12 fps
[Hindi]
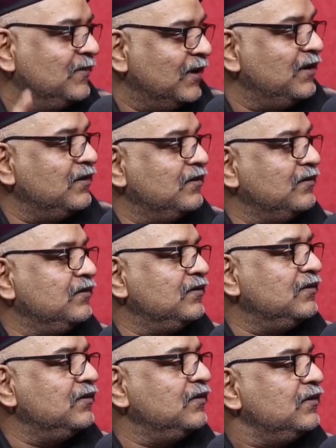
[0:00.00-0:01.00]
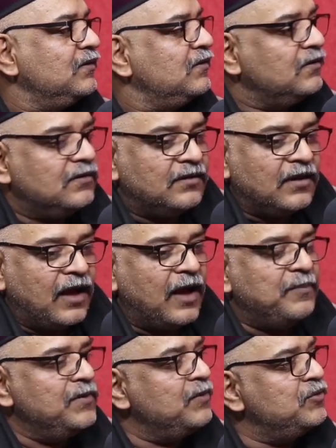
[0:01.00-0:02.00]
है ना
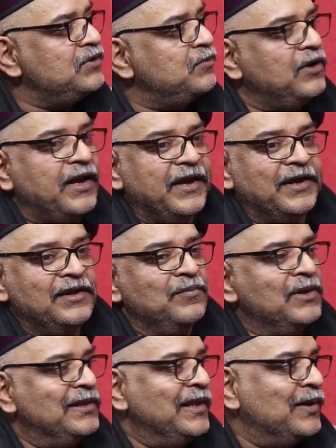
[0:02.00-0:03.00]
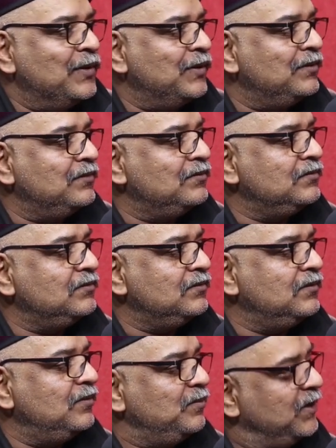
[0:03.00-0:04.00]
आपने मुझे बोला एनिमल देखो
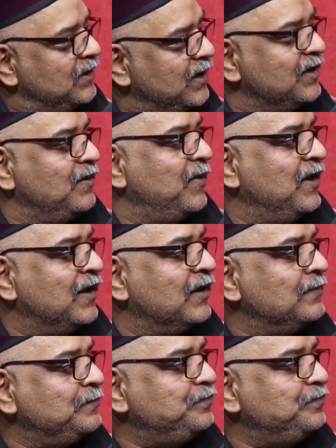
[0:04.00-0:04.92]
मैं देखने बैठा